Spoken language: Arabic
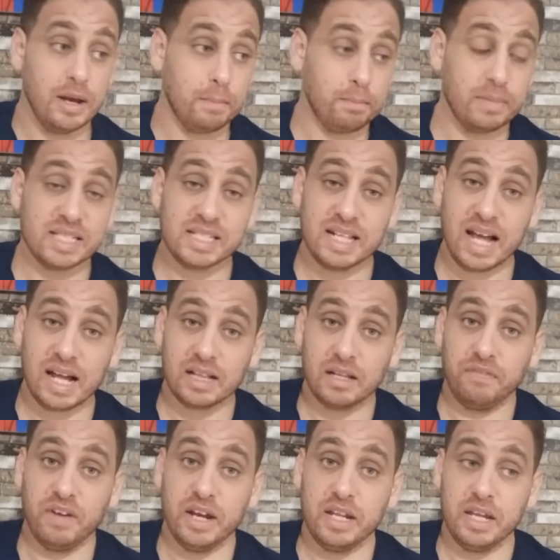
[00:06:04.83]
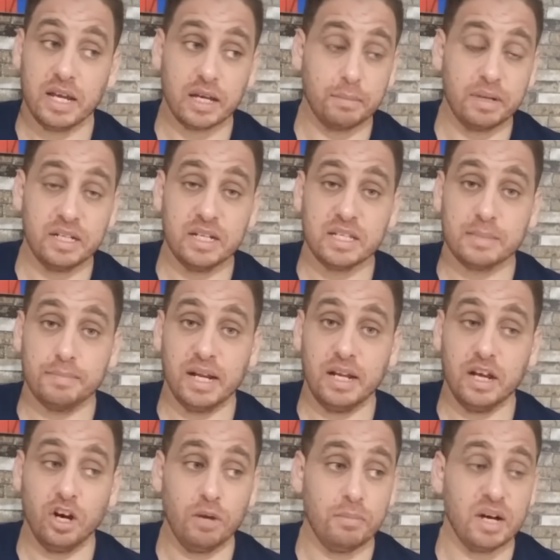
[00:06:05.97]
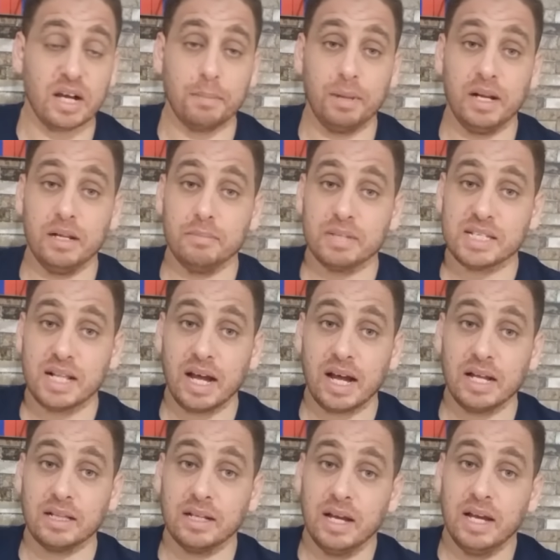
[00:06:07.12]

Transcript: مصلحة الفريق بالنسبة لهم قبل مصلحة